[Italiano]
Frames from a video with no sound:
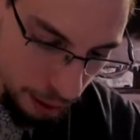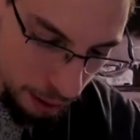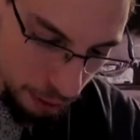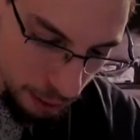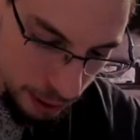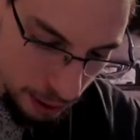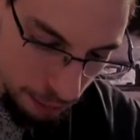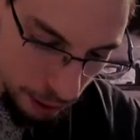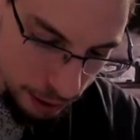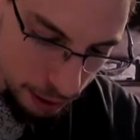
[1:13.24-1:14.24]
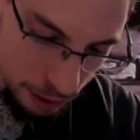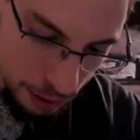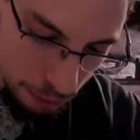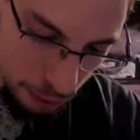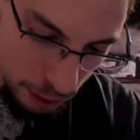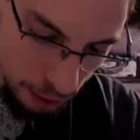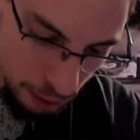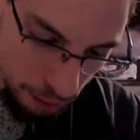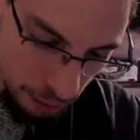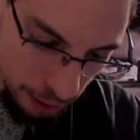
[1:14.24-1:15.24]
In queste pagine si potrà
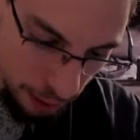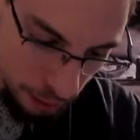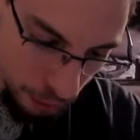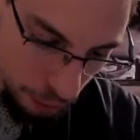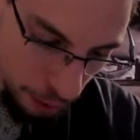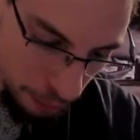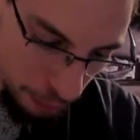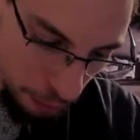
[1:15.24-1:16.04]
trovare la cura per